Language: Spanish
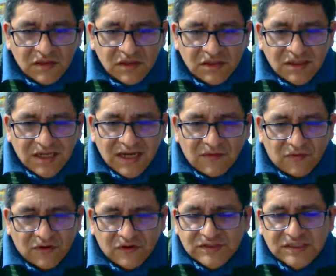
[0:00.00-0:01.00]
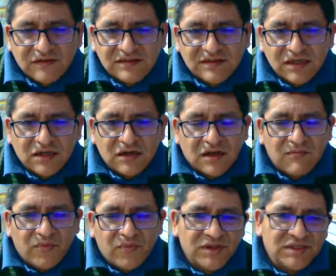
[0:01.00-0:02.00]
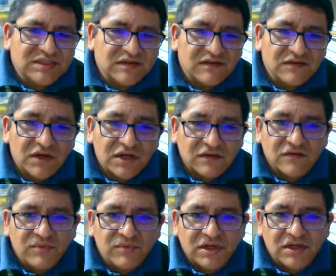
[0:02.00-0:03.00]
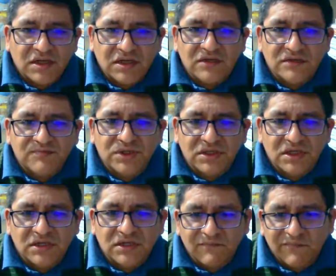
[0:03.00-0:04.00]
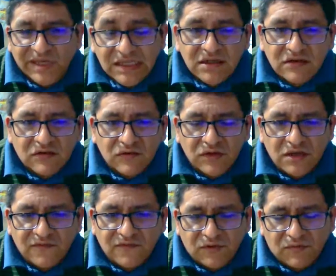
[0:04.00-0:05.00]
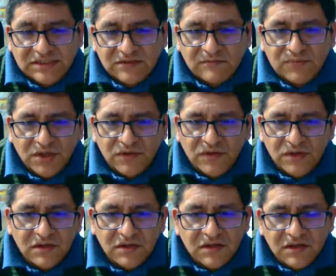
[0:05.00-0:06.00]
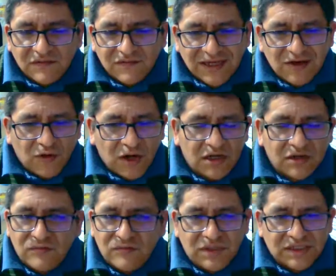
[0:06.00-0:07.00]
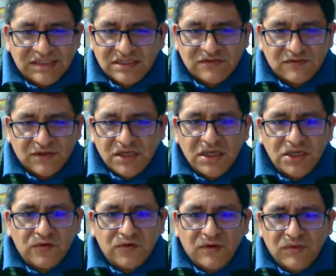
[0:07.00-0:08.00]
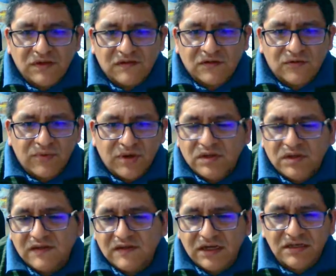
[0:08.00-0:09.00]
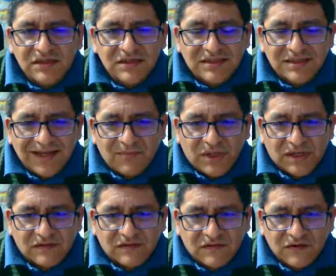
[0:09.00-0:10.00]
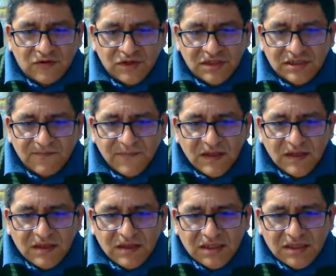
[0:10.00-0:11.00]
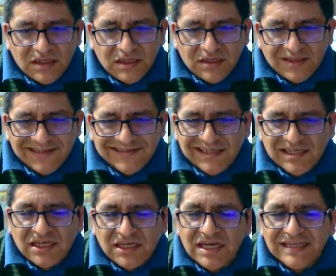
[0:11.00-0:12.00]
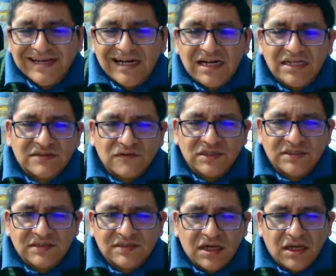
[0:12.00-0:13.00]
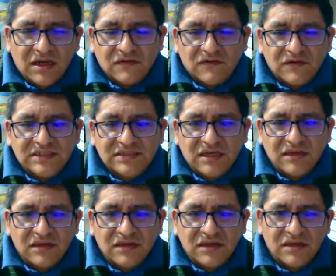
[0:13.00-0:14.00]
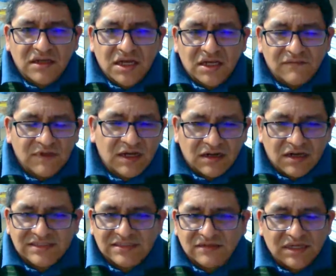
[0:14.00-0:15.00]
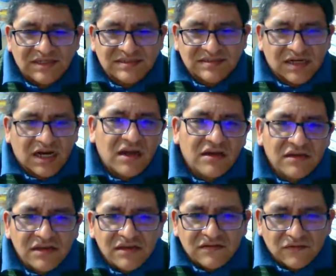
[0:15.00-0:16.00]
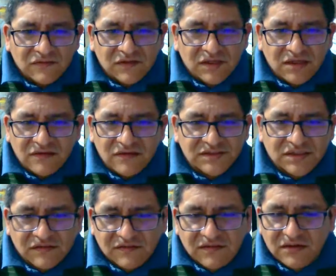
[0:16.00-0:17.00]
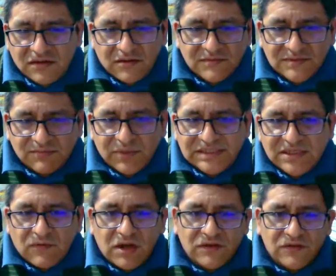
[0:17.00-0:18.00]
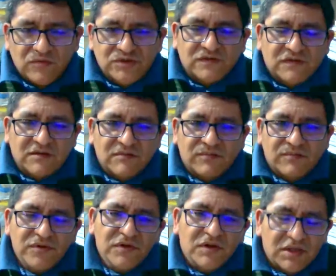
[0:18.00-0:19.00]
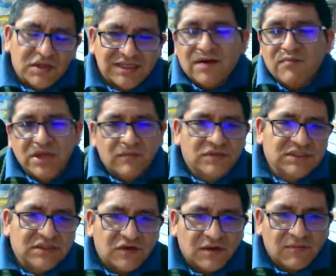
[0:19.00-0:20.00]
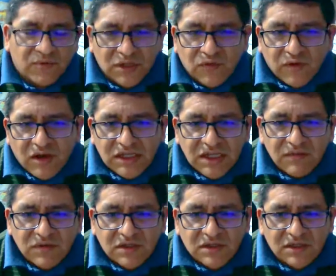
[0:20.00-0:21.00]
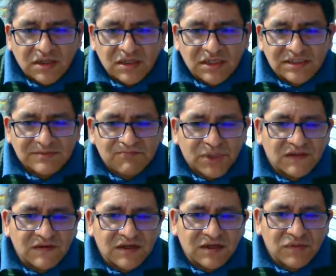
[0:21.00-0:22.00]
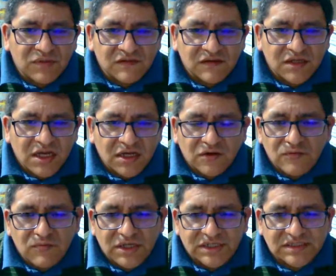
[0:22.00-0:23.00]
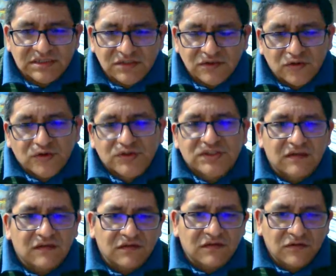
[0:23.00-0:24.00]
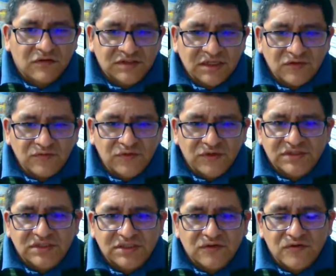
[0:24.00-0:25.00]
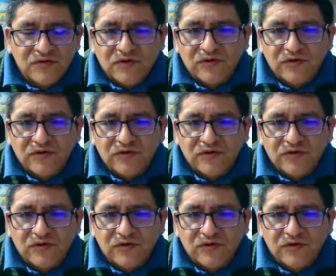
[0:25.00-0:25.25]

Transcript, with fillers: Y la labor docente está en el campo de incentivar, ¿no? Para que ellos puedan venir con una información previa, dialogar, conversar sobre ella y obviamente complementar la parte teórica. Eh, se queda atrás toda esta, toda esta idea de la, clase magistral, donde el docente se pasa hablando mucho tiempo, y cambiamos ahora por una nueva dinámica, que es prácticamente la conversación constante con los alumnos y con un